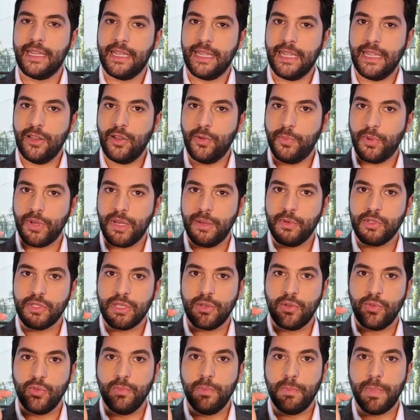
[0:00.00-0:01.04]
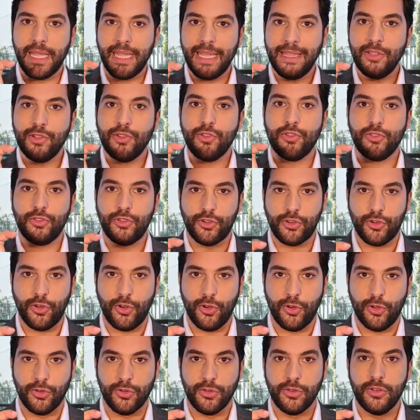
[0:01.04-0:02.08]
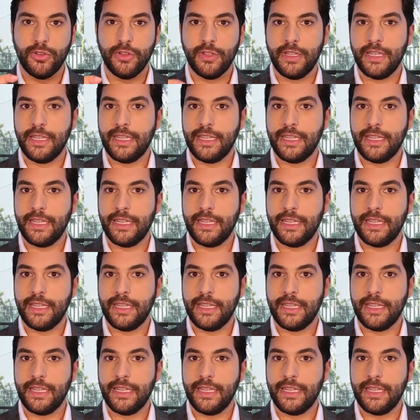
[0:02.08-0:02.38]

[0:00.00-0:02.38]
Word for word: y lo ponemos en un pequeño rolón.